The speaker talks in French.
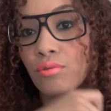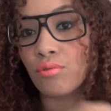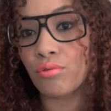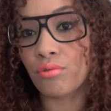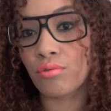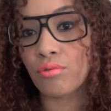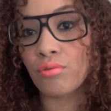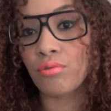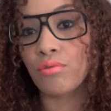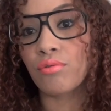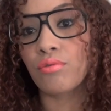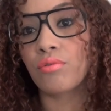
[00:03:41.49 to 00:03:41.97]

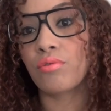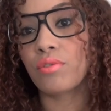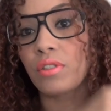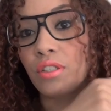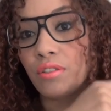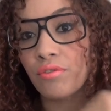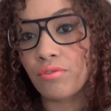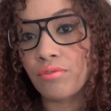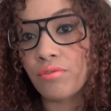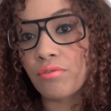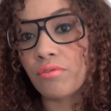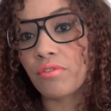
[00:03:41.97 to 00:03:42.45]
se
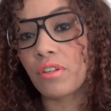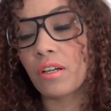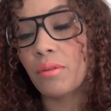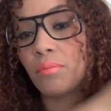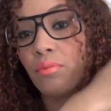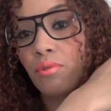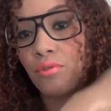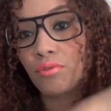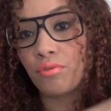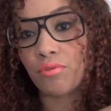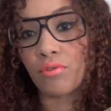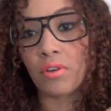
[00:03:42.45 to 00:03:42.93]
défont
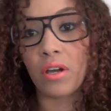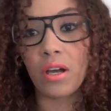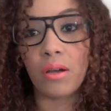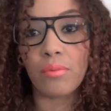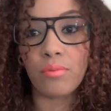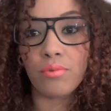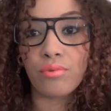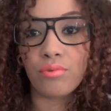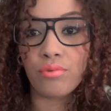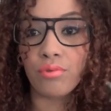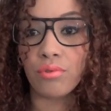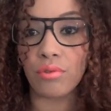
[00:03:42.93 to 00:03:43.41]
vraiment au fur et à
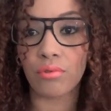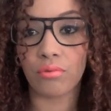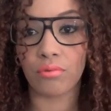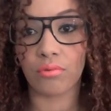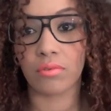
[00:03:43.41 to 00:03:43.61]
mesure.